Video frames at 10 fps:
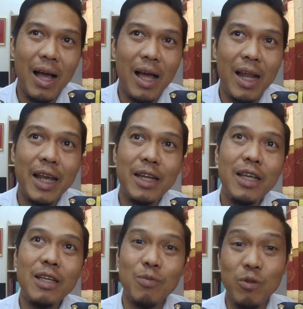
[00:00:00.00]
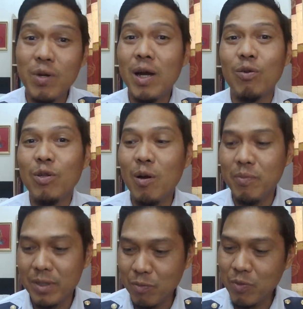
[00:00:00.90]
อะไรที่สมมติว่าเขาชอบ
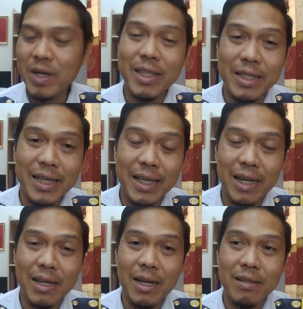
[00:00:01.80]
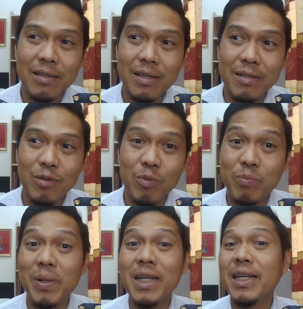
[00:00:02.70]
สมมติว่าเขาตัดใจอยากจะสมม
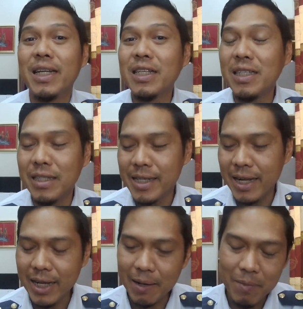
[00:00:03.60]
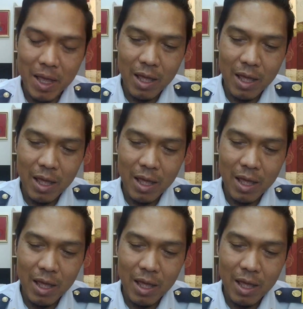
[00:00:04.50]
ติเป็นเรื่องเรียนหนังสือก็ได้นะครับ